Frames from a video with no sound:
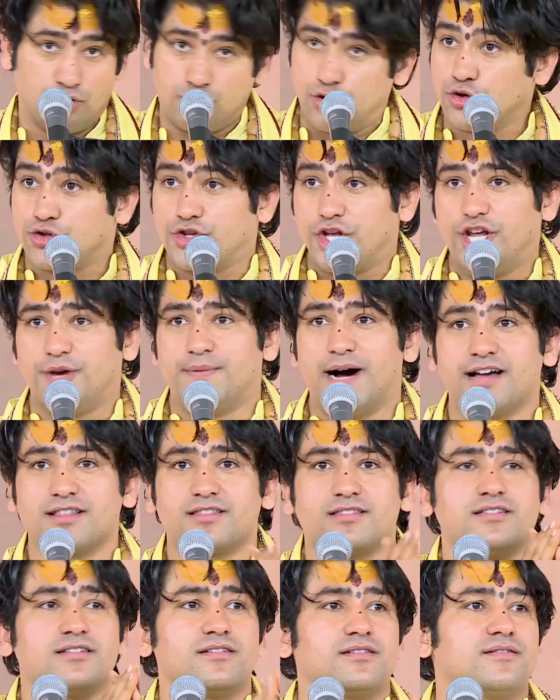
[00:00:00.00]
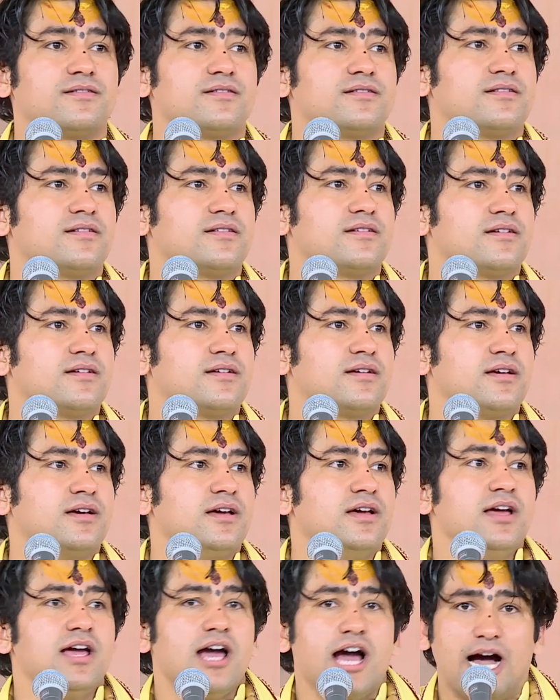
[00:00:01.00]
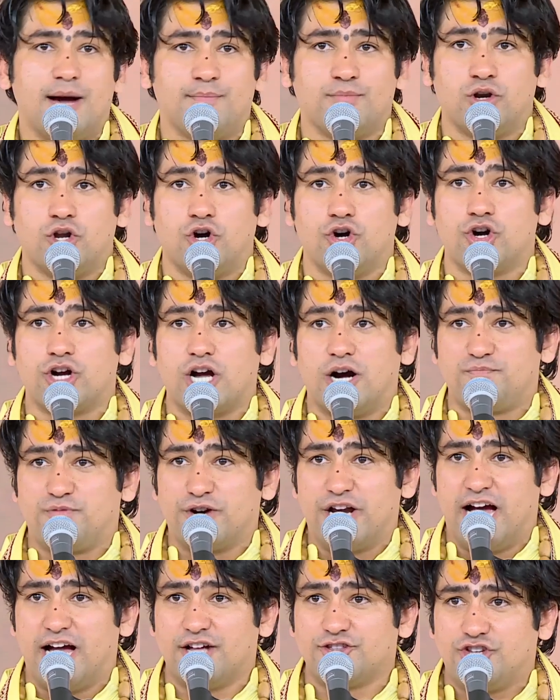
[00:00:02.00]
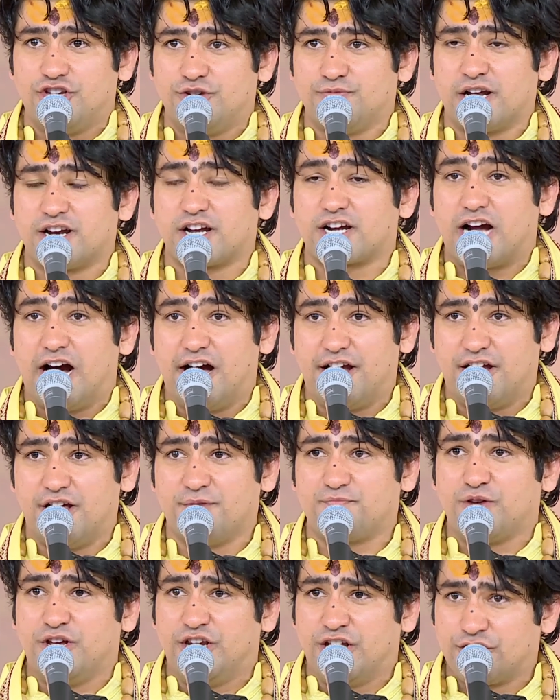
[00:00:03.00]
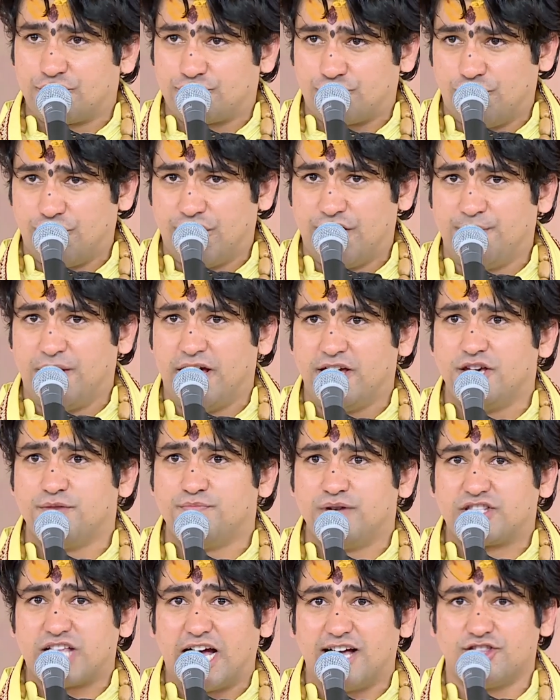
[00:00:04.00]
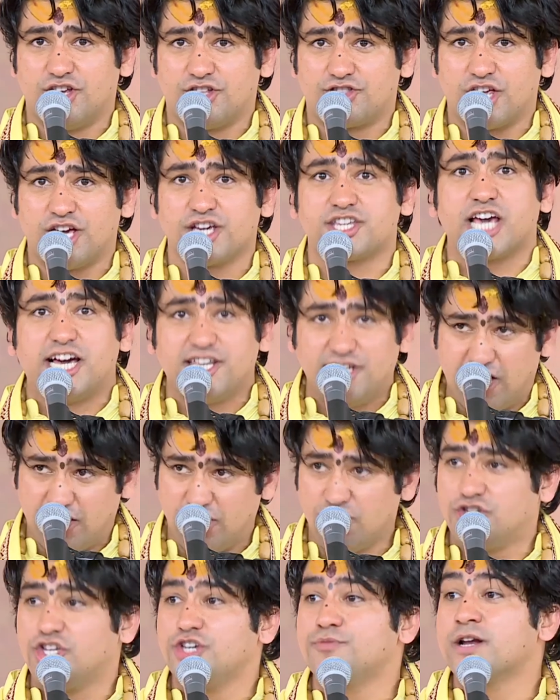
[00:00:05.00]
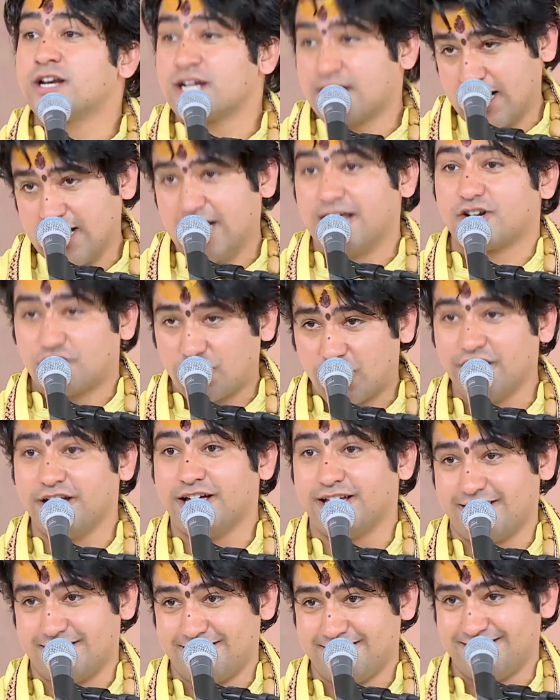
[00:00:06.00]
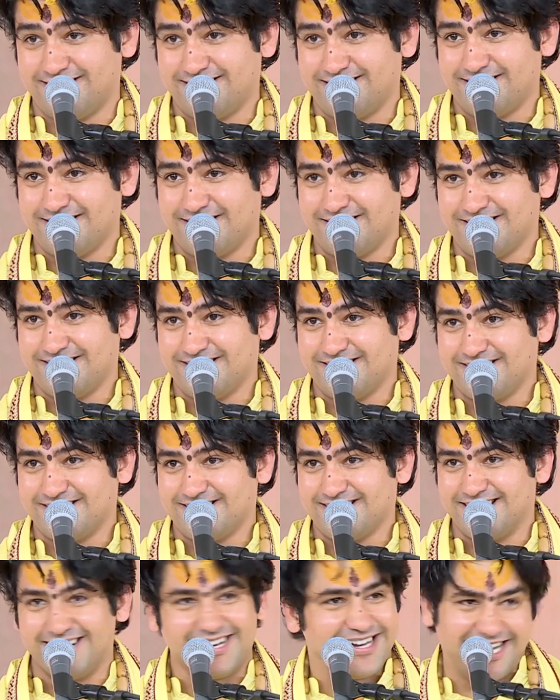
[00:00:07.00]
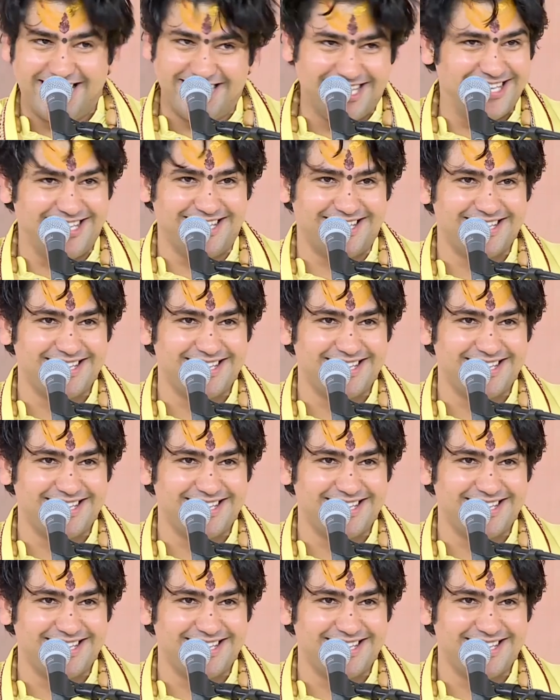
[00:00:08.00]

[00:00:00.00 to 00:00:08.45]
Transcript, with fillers: दूसरी बात हम लोग अपना जीवन खाने पीने सोने में ही बिता देते हैं क्या यही जीवन का लक्ष्य है नहीं